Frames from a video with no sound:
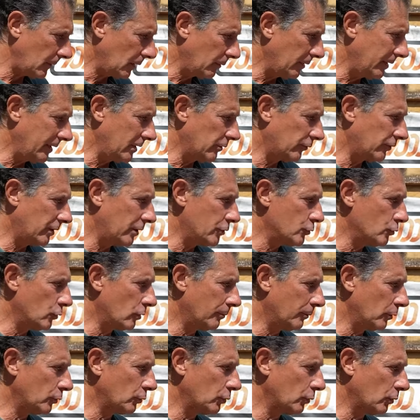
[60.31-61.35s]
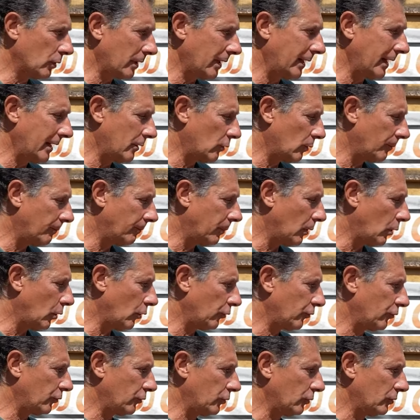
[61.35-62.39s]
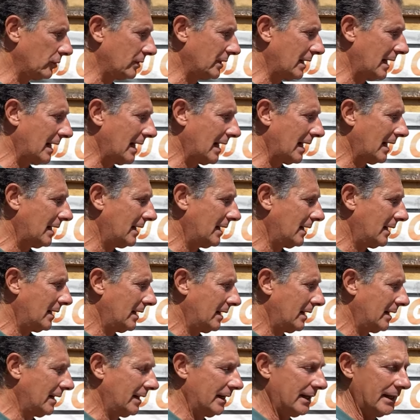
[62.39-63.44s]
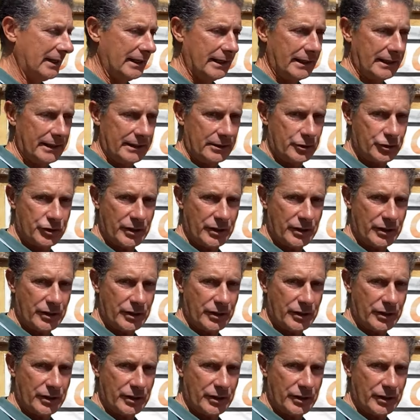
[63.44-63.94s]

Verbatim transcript: Quindi lo stage 1 motore è composto da eh,